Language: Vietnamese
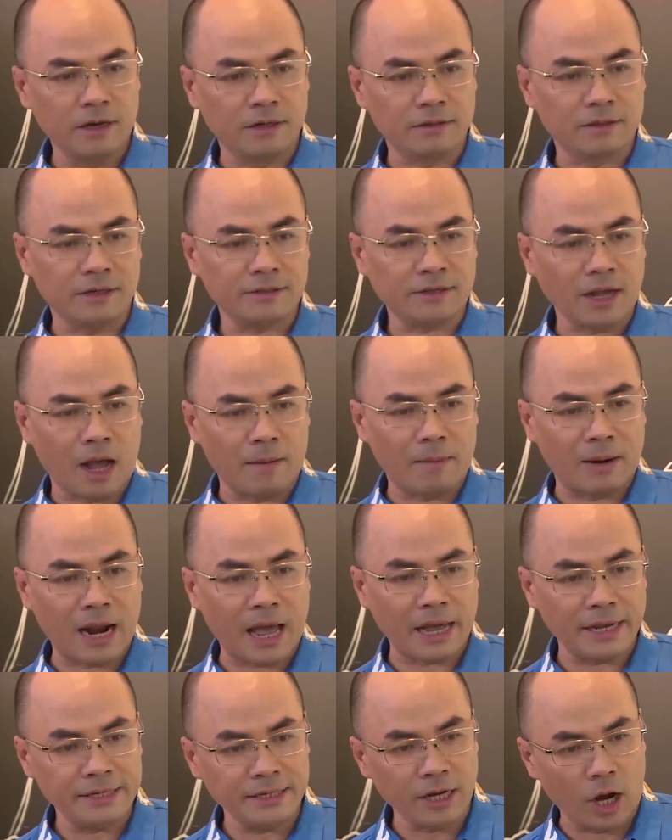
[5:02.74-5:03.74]
đường giữa chợ mà
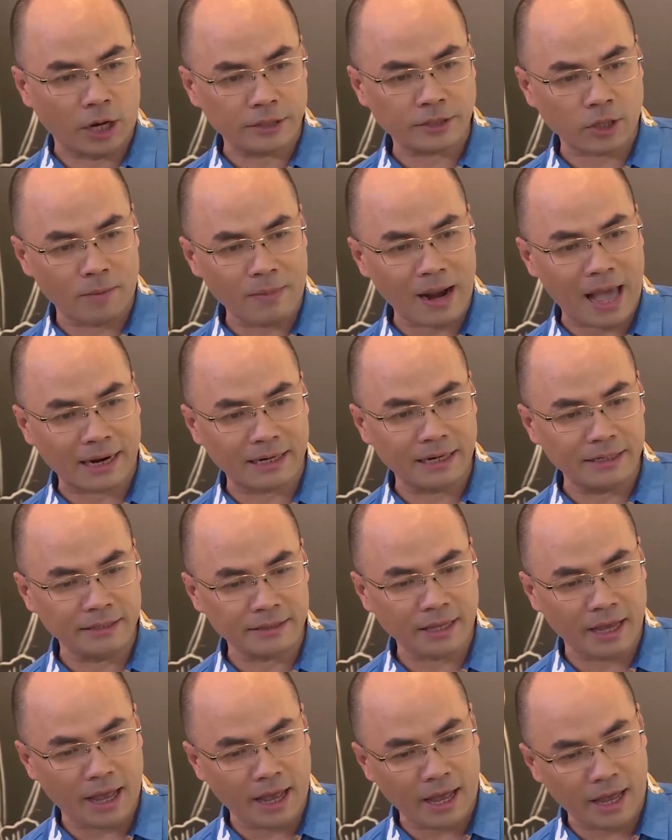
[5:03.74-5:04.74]
là anh nổi sóng làng lên
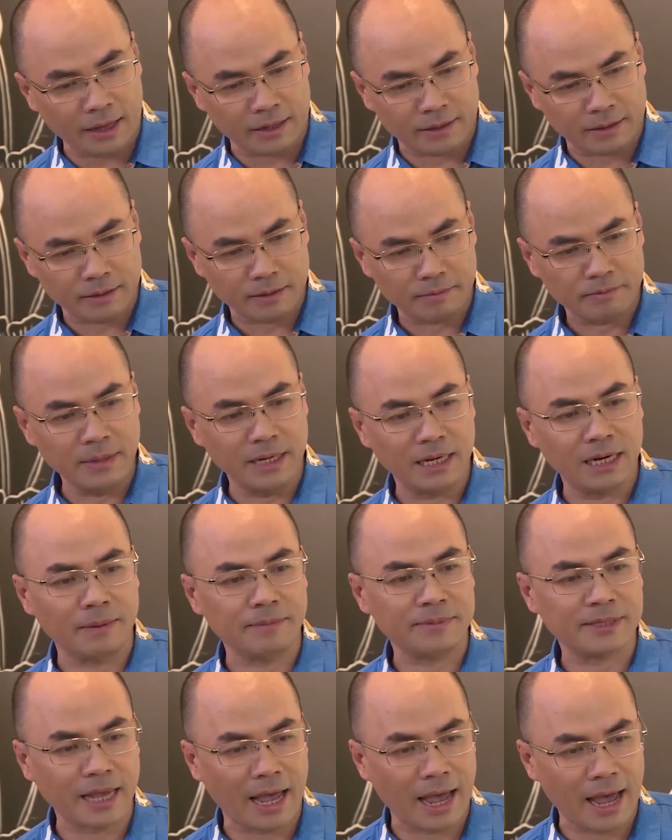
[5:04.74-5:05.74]
như thế Bị à.
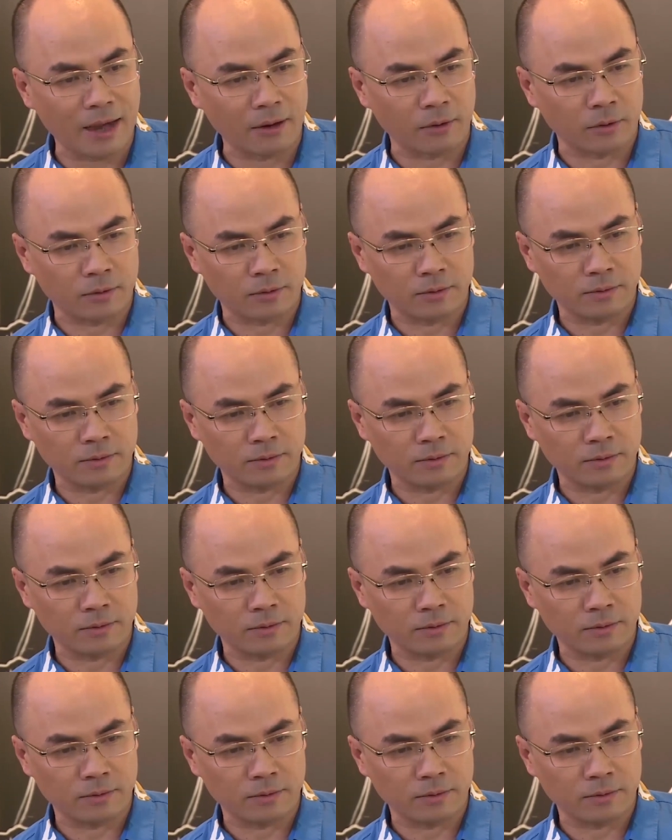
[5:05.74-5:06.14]
làm sao